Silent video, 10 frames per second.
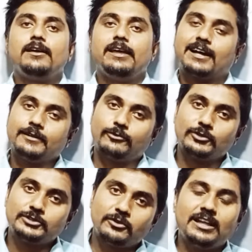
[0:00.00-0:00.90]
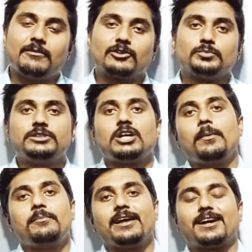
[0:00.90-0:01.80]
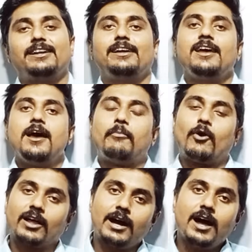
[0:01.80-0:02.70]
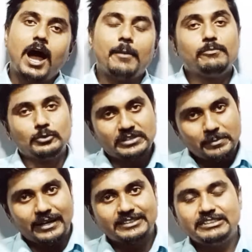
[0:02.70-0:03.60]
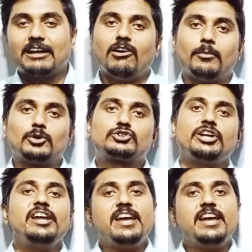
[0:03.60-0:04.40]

এখানে ভর্তি হলে আমার সুবিধা হবে বা এখানে পড়া আমি বুঝতে পারছি তাহলে অবশ্যই